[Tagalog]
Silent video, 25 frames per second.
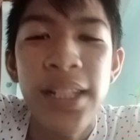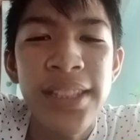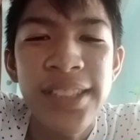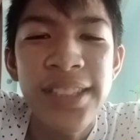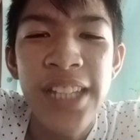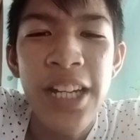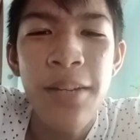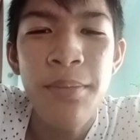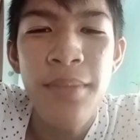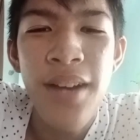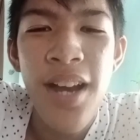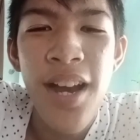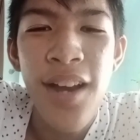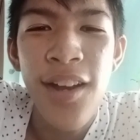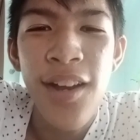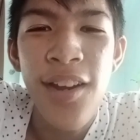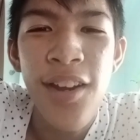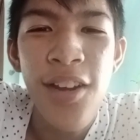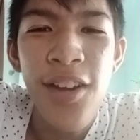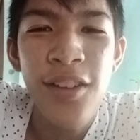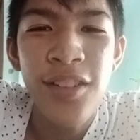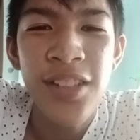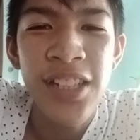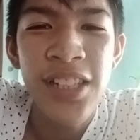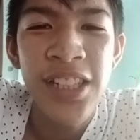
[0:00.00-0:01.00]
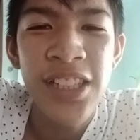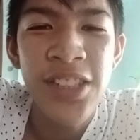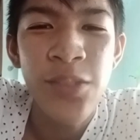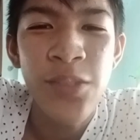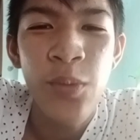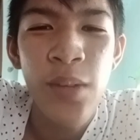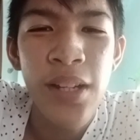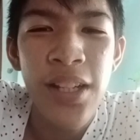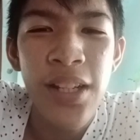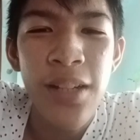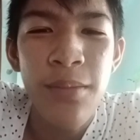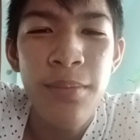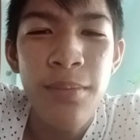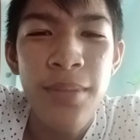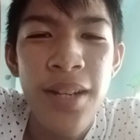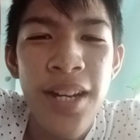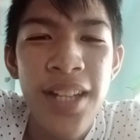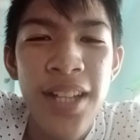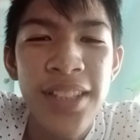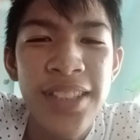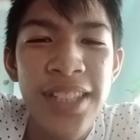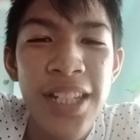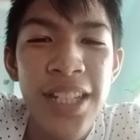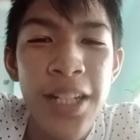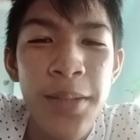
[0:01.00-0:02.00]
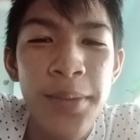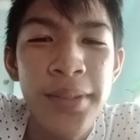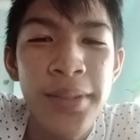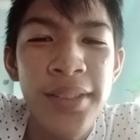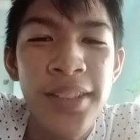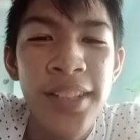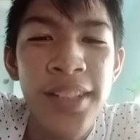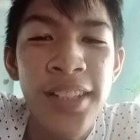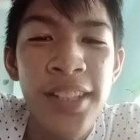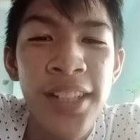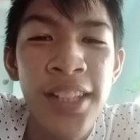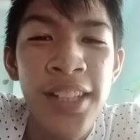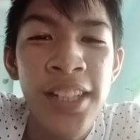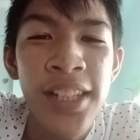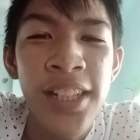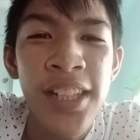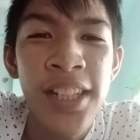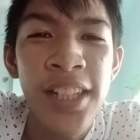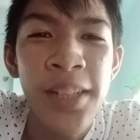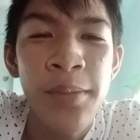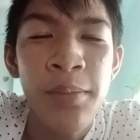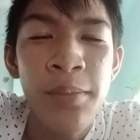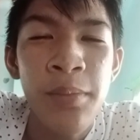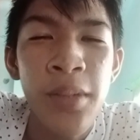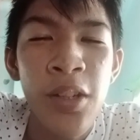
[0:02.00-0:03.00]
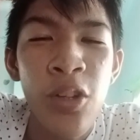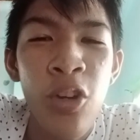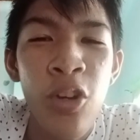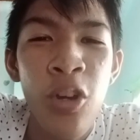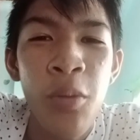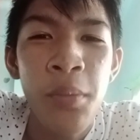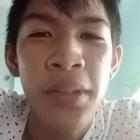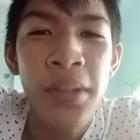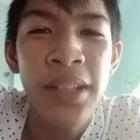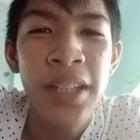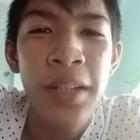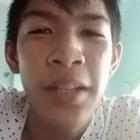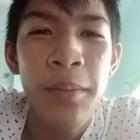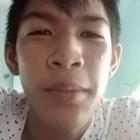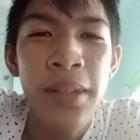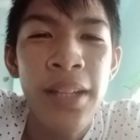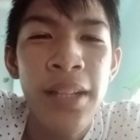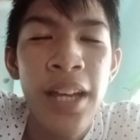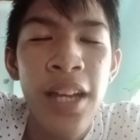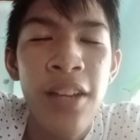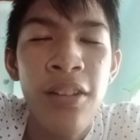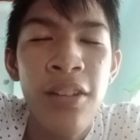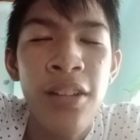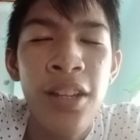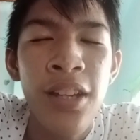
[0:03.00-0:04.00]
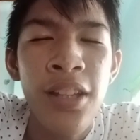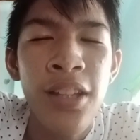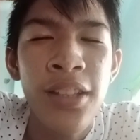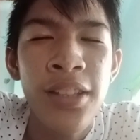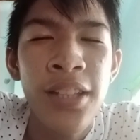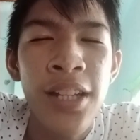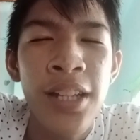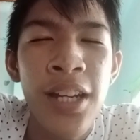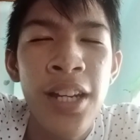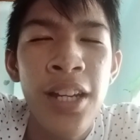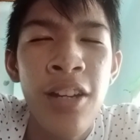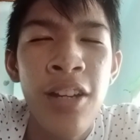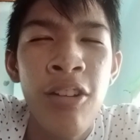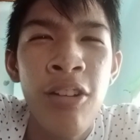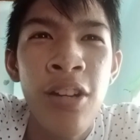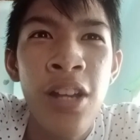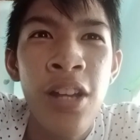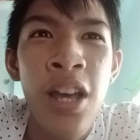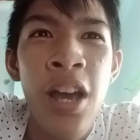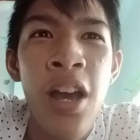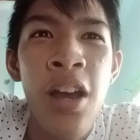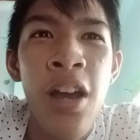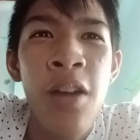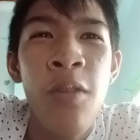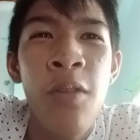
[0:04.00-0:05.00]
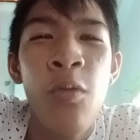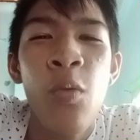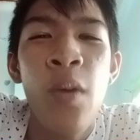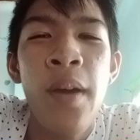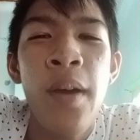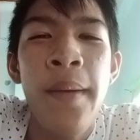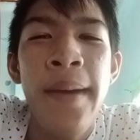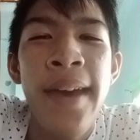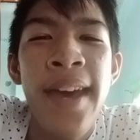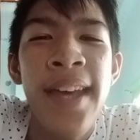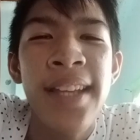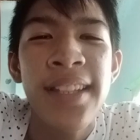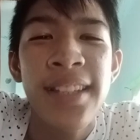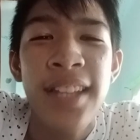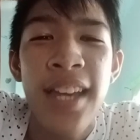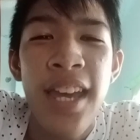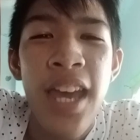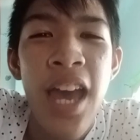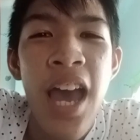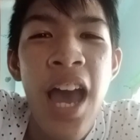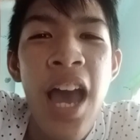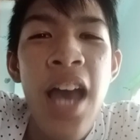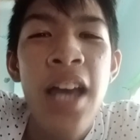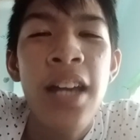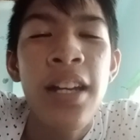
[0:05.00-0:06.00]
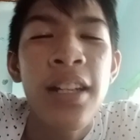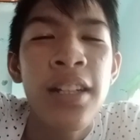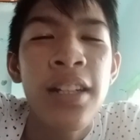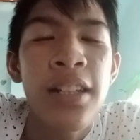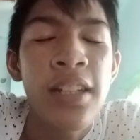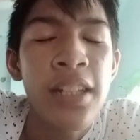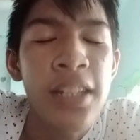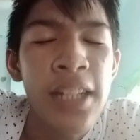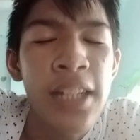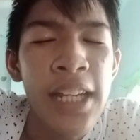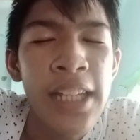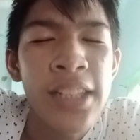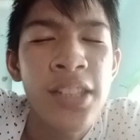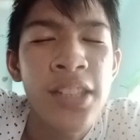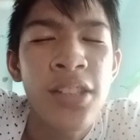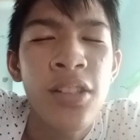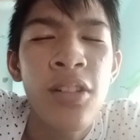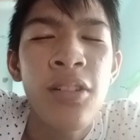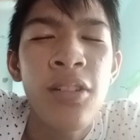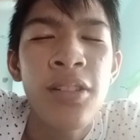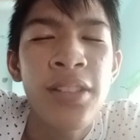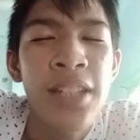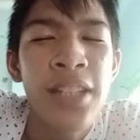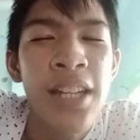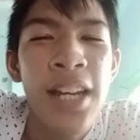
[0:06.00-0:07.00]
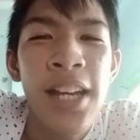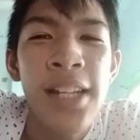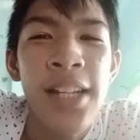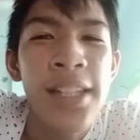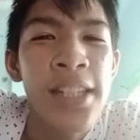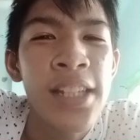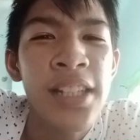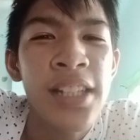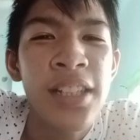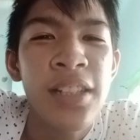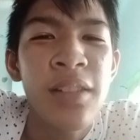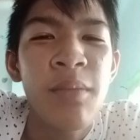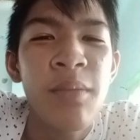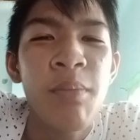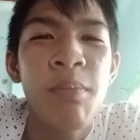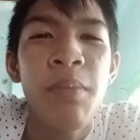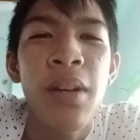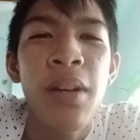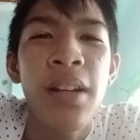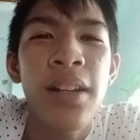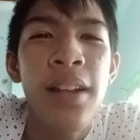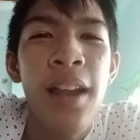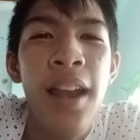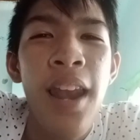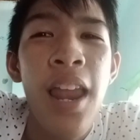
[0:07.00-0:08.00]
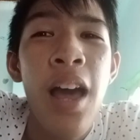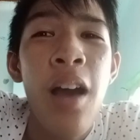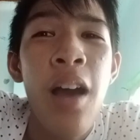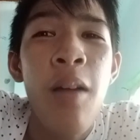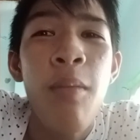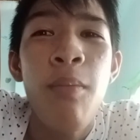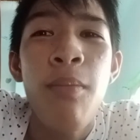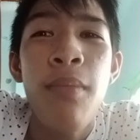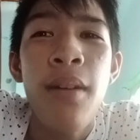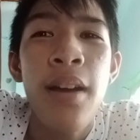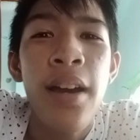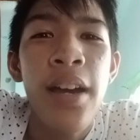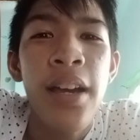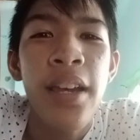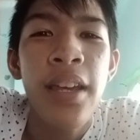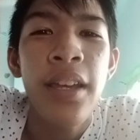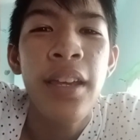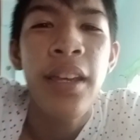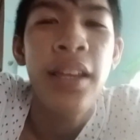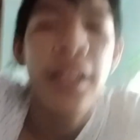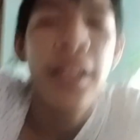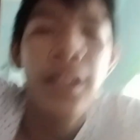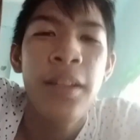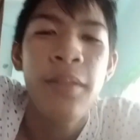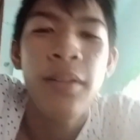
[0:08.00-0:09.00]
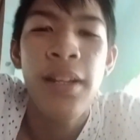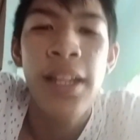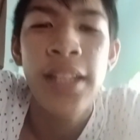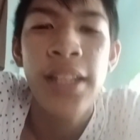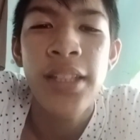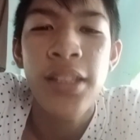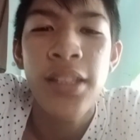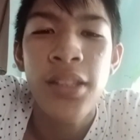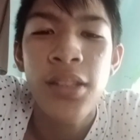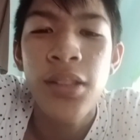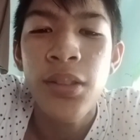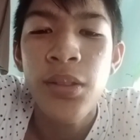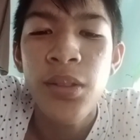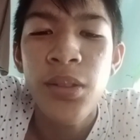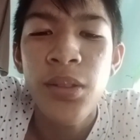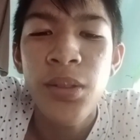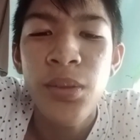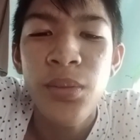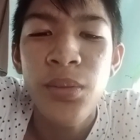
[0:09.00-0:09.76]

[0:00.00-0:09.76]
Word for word: Mga kalautis, welcome back sa aming channel and mag-omi TV tayo ngayon sa araw ng Webes kaya let's go sa ating paglalakbay. Let's go!